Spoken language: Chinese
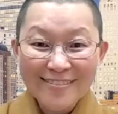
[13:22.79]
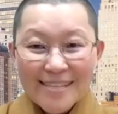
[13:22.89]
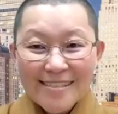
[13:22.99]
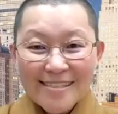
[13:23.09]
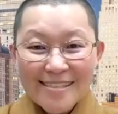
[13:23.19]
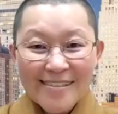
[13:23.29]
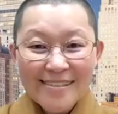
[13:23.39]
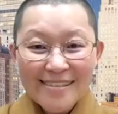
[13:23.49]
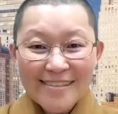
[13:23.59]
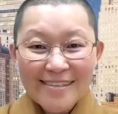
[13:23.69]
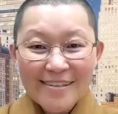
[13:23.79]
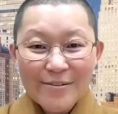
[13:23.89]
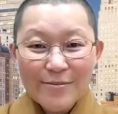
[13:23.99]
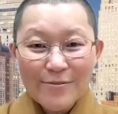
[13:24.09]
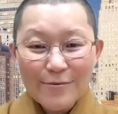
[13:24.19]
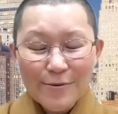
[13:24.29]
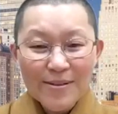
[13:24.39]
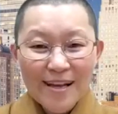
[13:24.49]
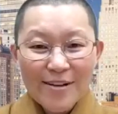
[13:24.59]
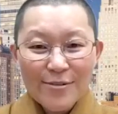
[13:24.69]
在这个前提，我
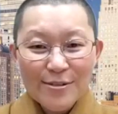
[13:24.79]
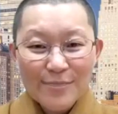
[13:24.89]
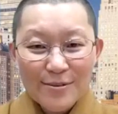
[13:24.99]
们还有什